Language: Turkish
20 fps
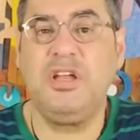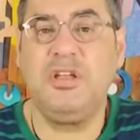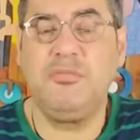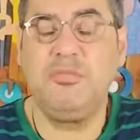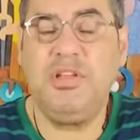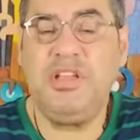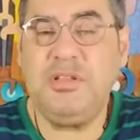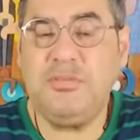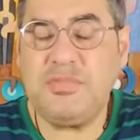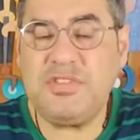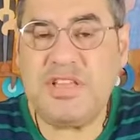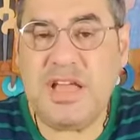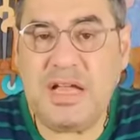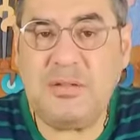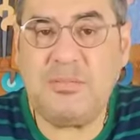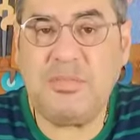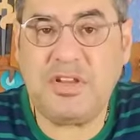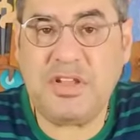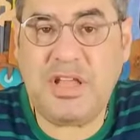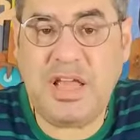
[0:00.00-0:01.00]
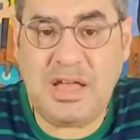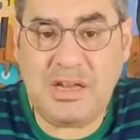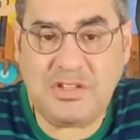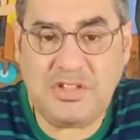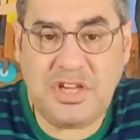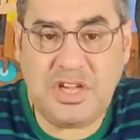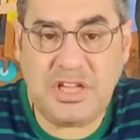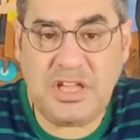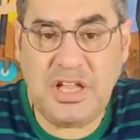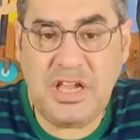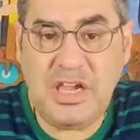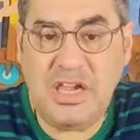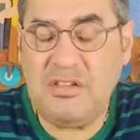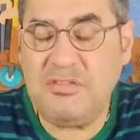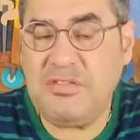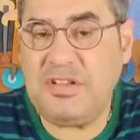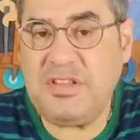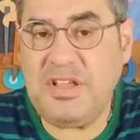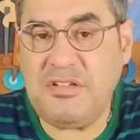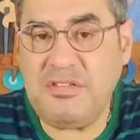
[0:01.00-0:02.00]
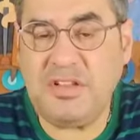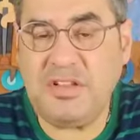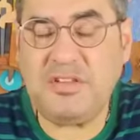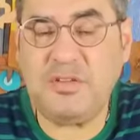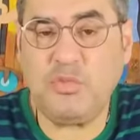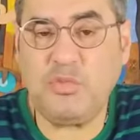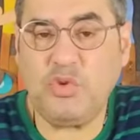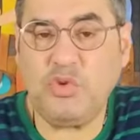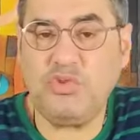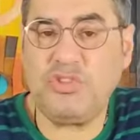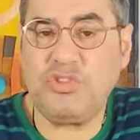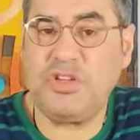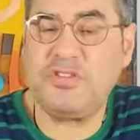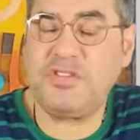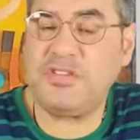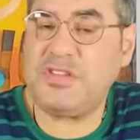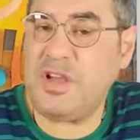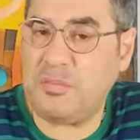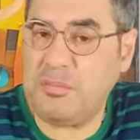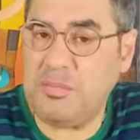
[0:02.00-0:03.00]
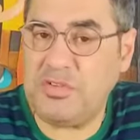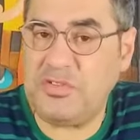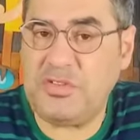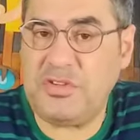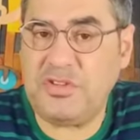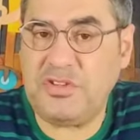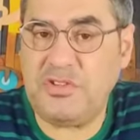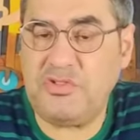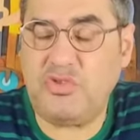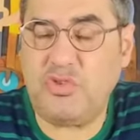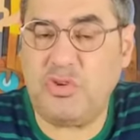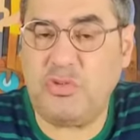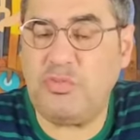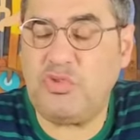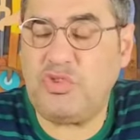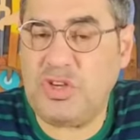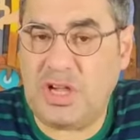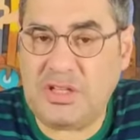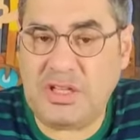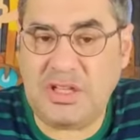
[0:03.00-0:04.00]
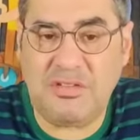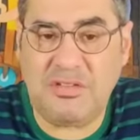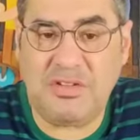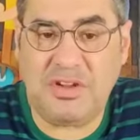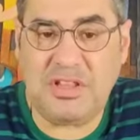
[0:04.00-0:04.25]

bilimsel bir gerçek ve devletin bunu ücretsiz yapması için çok mücadele verildi.